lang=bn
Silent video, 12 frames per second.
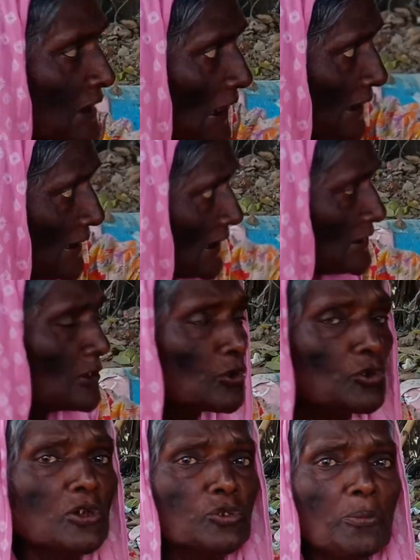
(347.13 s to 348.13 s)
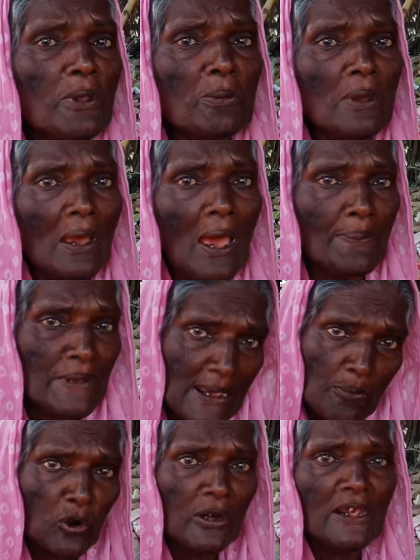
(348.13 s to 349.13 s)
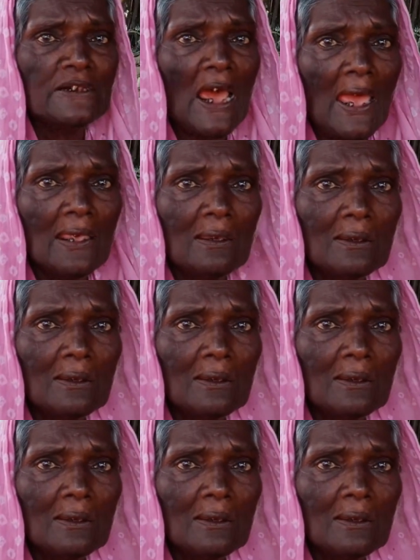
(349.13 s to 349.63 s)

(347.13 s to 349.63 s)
যাতে যাতে যদি তুমি আমি মরে যাই